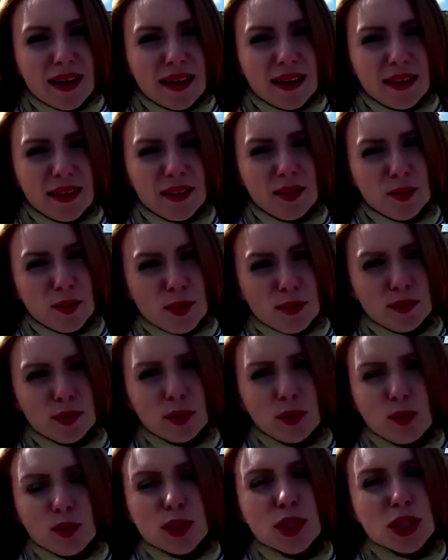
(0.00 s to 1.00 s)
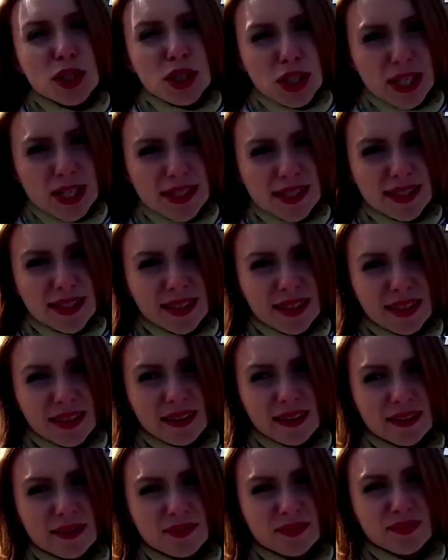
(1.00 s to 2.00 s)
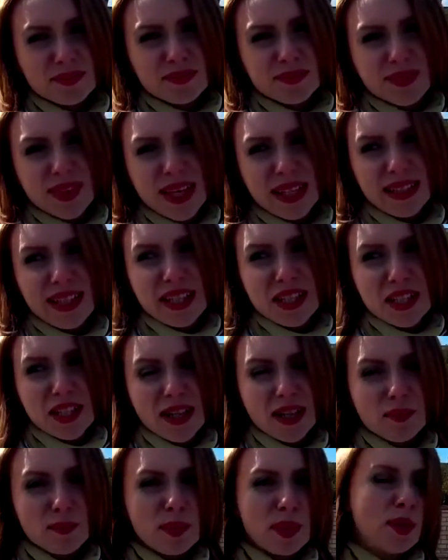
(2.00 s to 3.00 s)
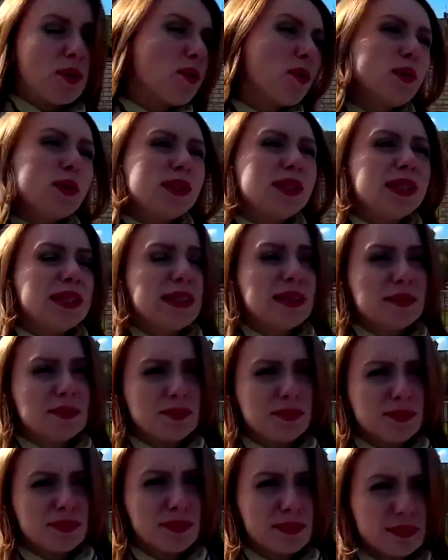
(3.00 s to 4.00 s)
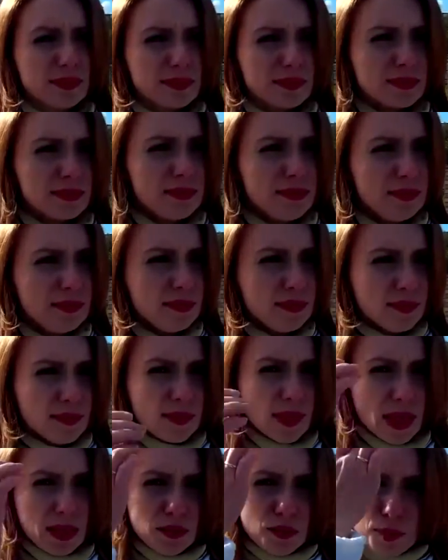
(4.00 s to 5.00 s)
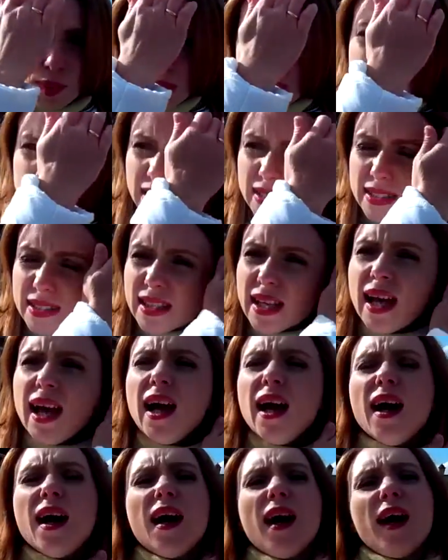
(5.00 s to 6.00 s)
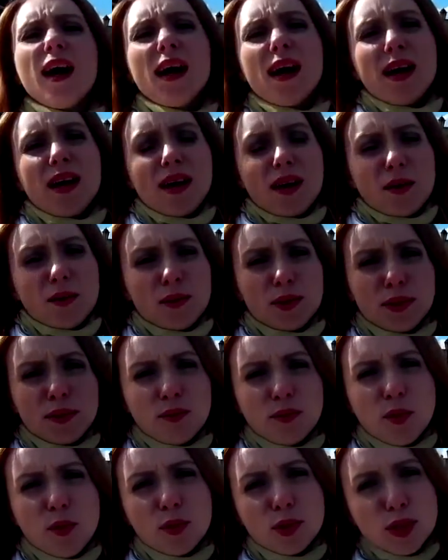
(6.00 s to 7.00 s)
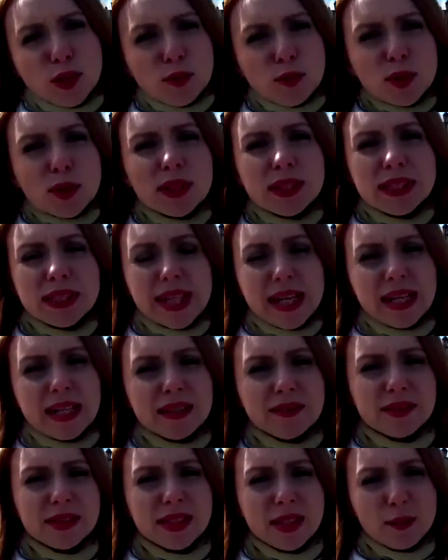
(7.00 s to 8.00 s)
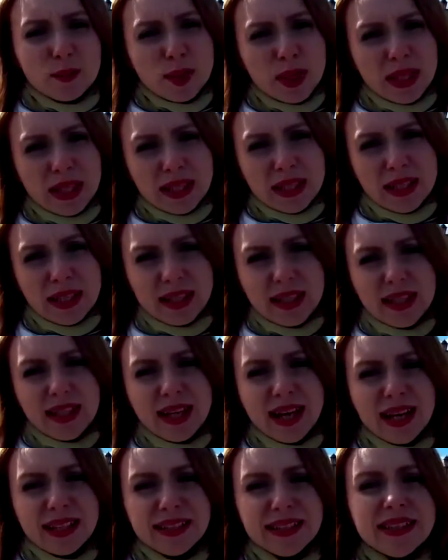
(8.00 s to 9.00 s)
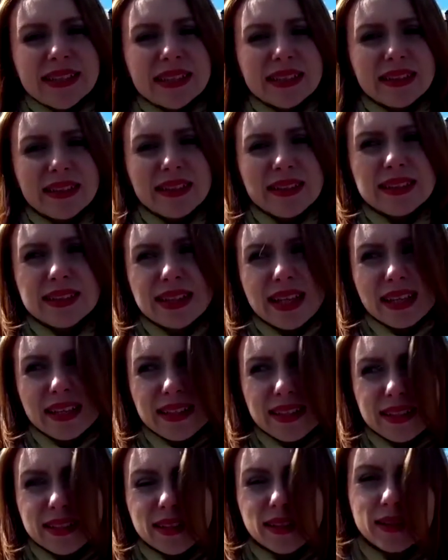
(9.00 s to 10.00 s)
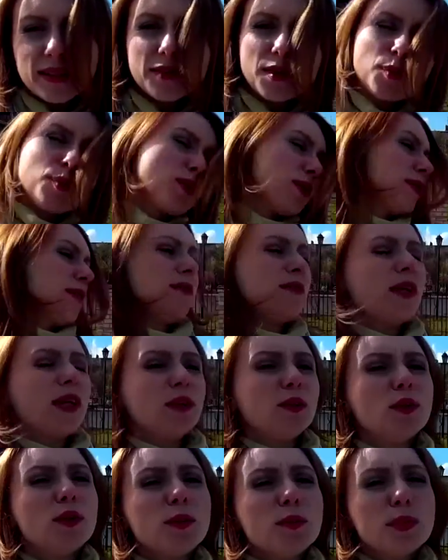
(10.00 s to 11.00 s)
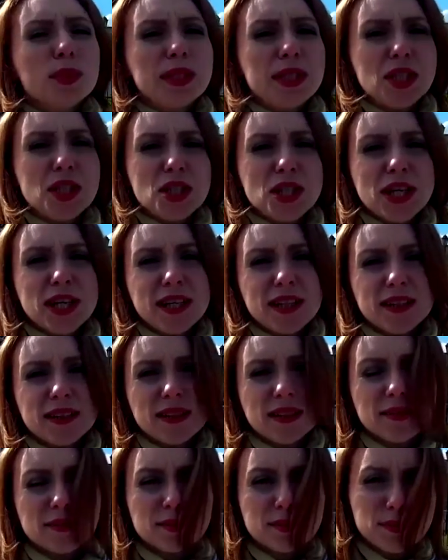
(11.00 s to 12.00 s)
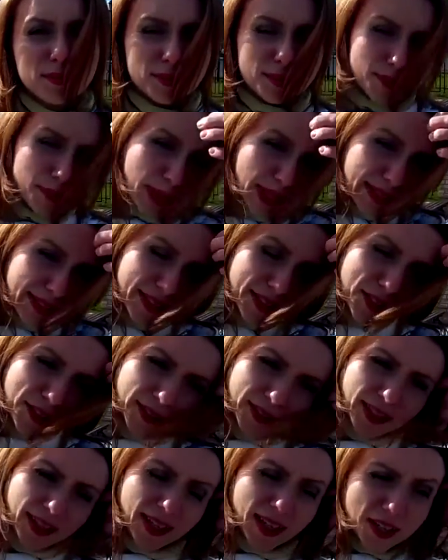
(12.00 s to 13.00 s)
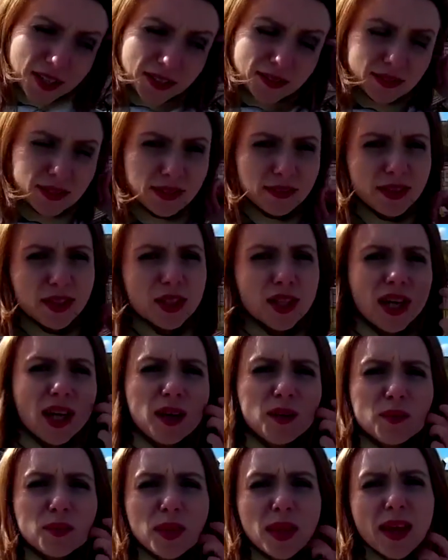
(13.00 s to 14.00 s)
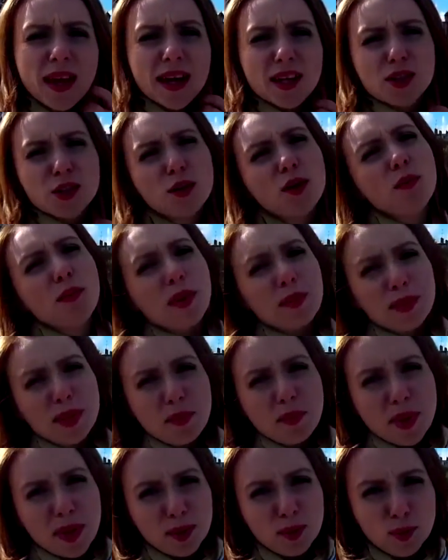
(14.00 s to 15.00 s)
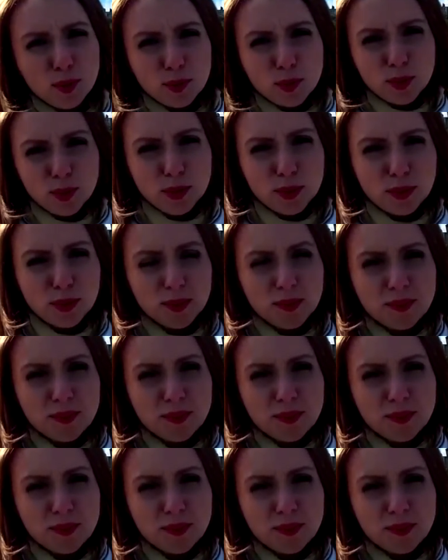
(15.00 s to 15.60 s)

Юль, вот очень часто, когда человек приходит в бизнес – у него очень много страхов и сомнений. И один из таких вопросов, который посещает практически каждого новичка, а что обо мне подумают?